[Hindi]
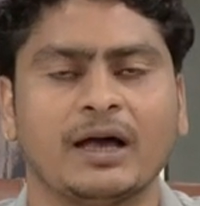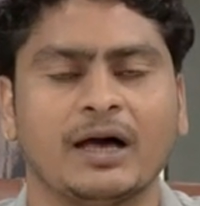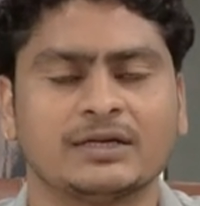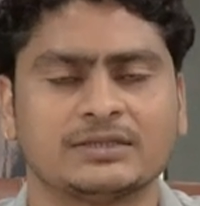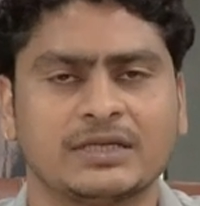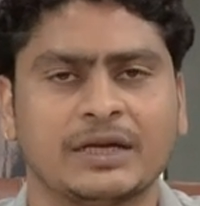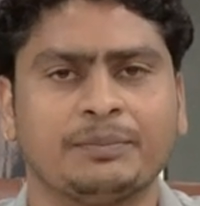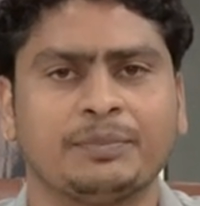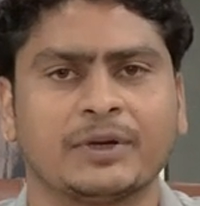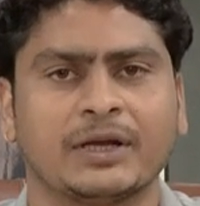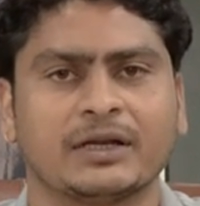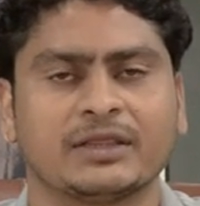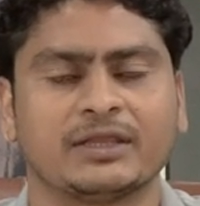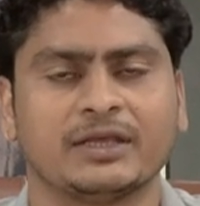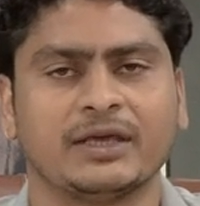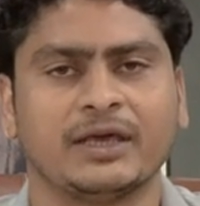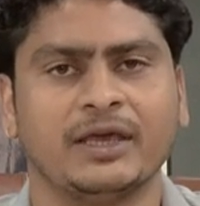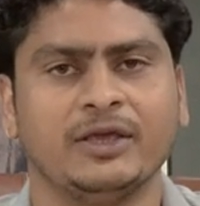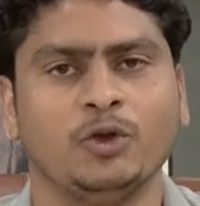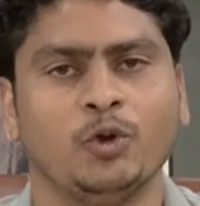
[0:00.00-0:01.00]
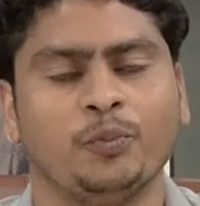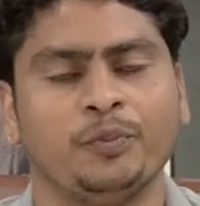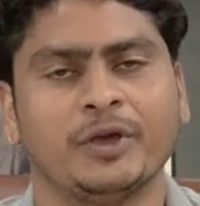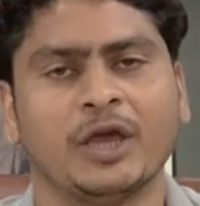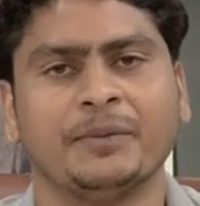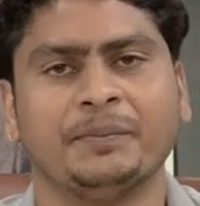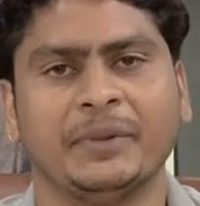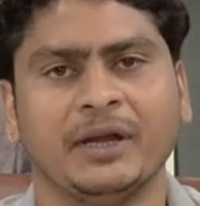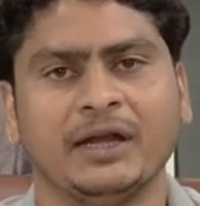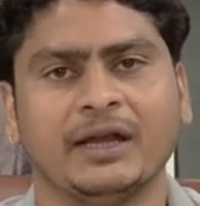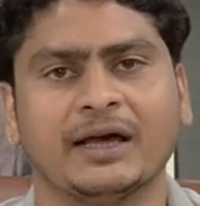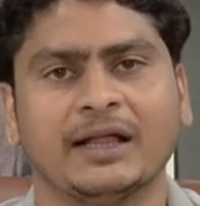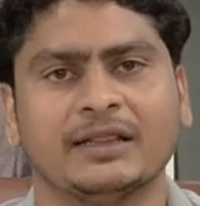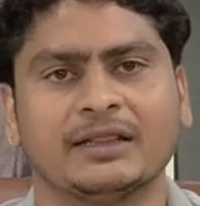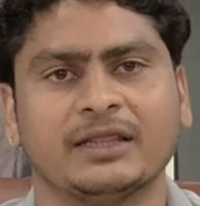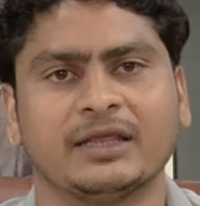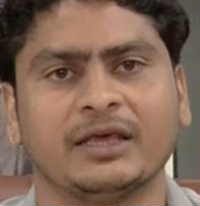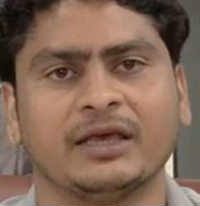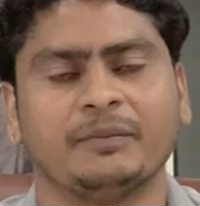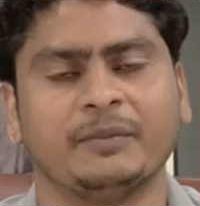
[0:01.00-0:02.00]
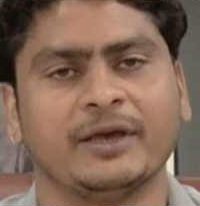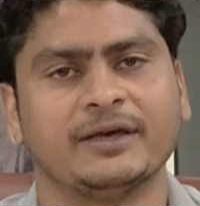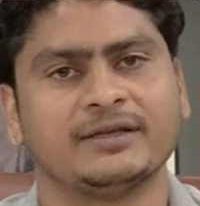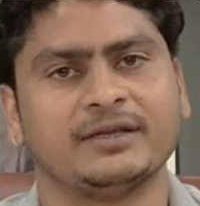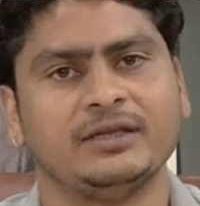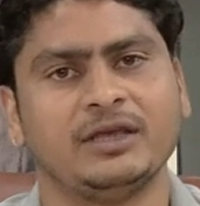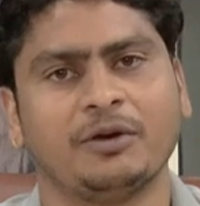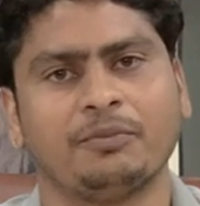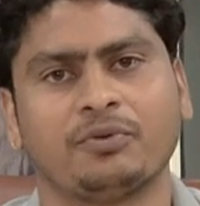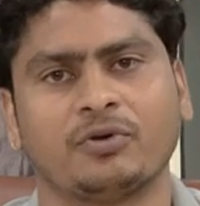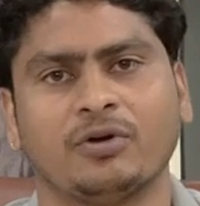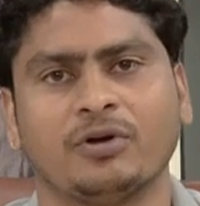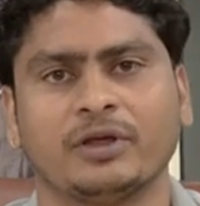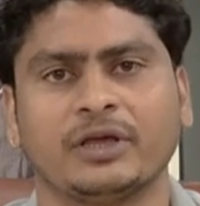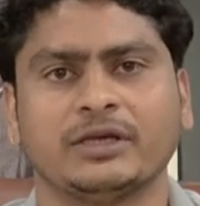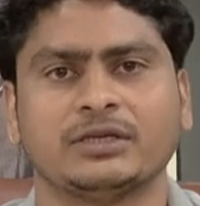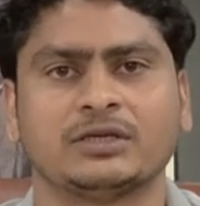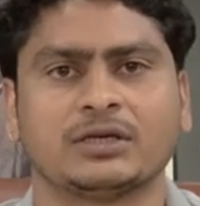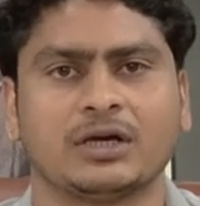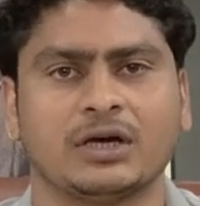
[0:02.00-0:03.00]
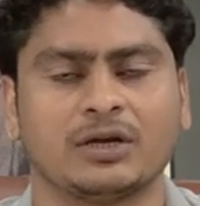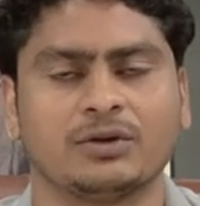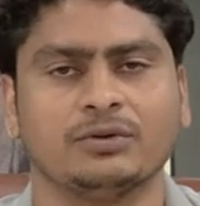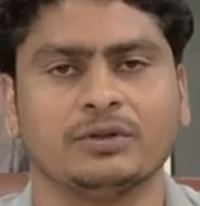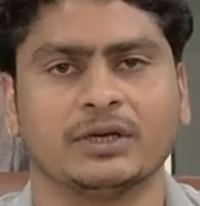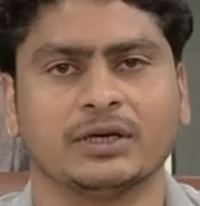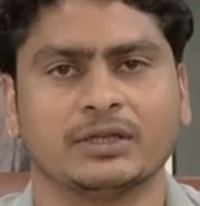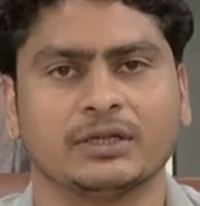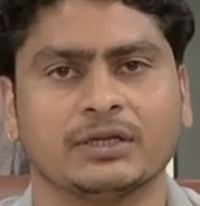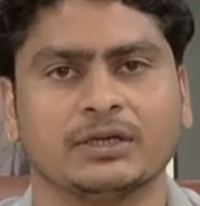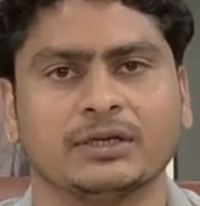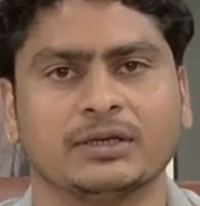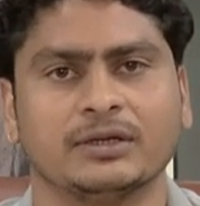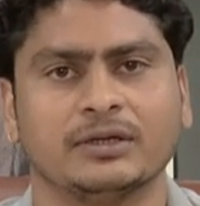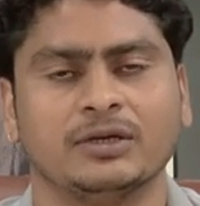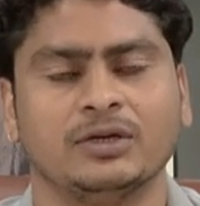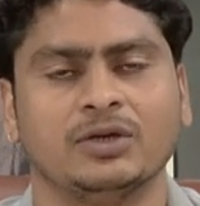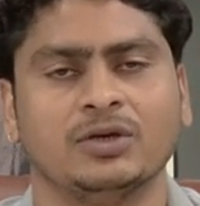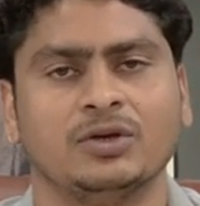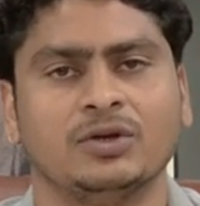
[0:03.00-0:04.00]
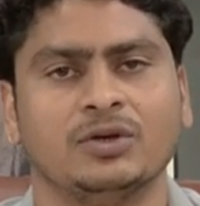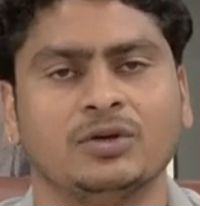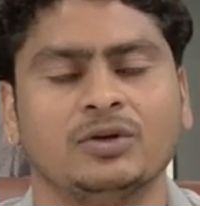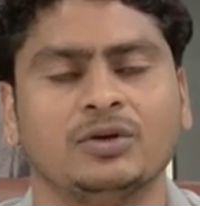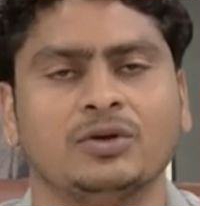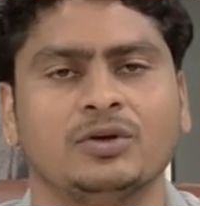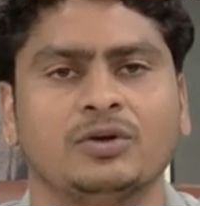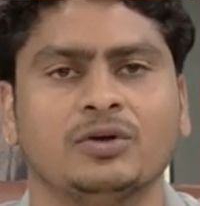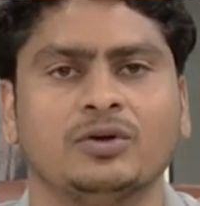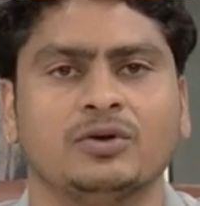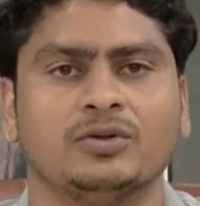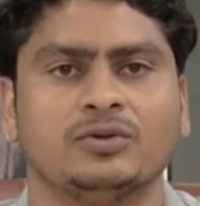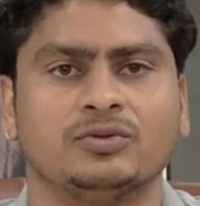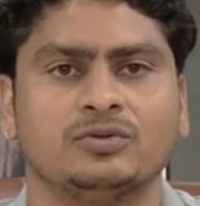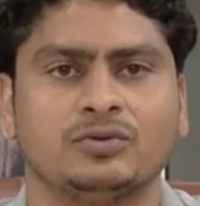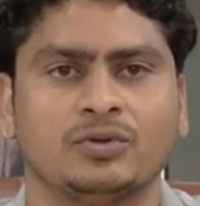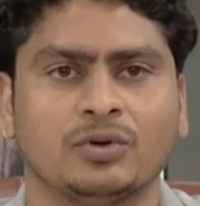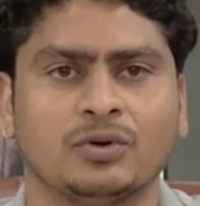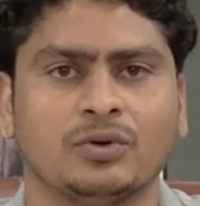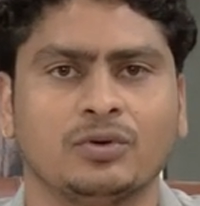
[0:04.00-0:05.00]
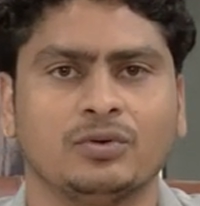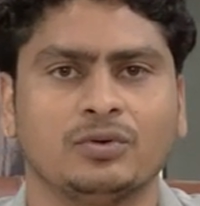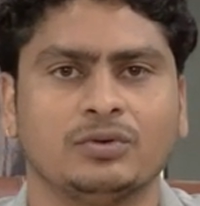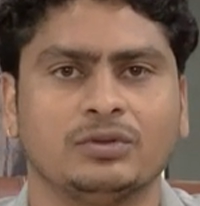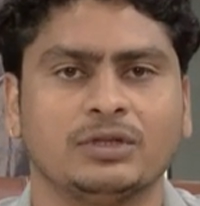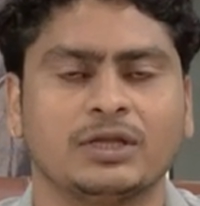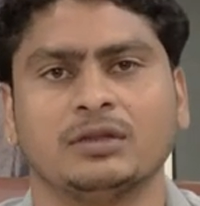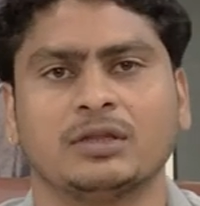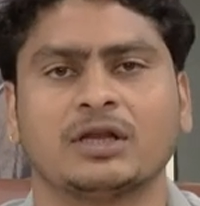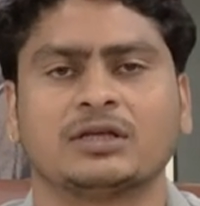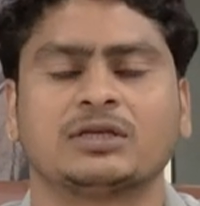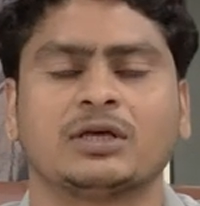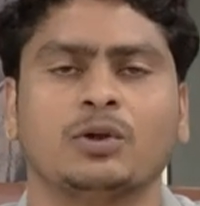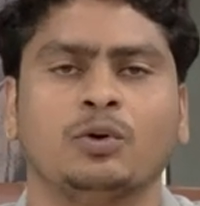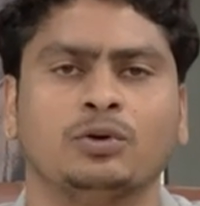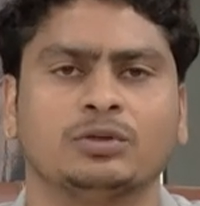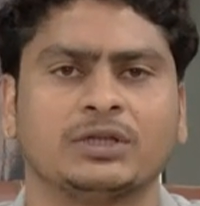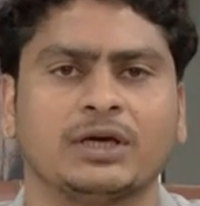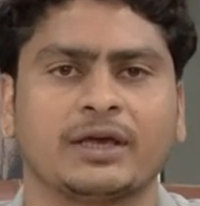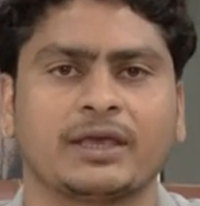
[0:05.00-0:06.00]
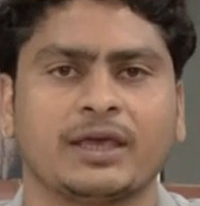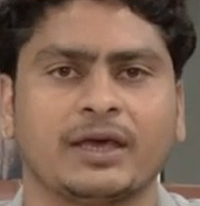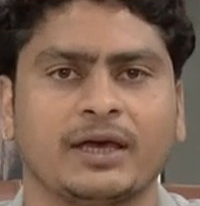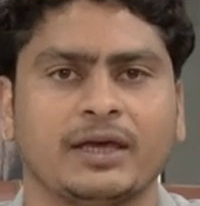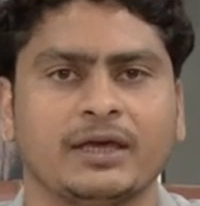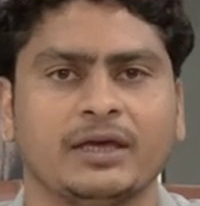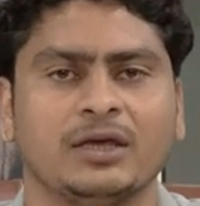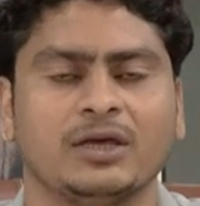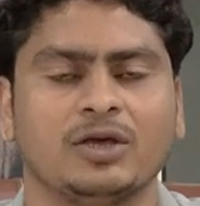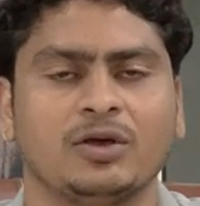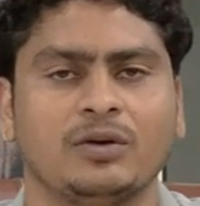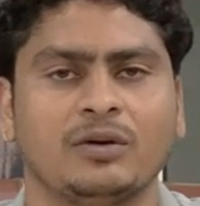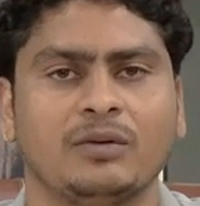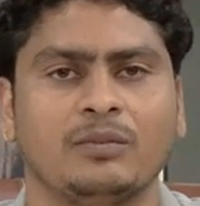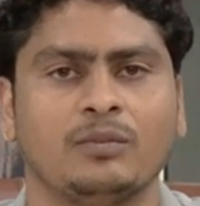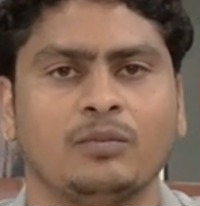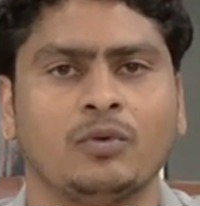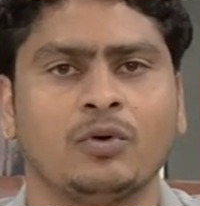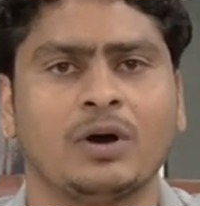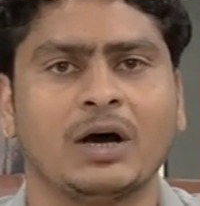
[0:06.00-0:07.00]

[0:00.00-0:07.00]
एक्सेप्ट करते हैं यू पिन डालते हैं वैसे ही आप फ्रॉड के शिकार हो जाते हैं तो दरअसल होता क्या है वो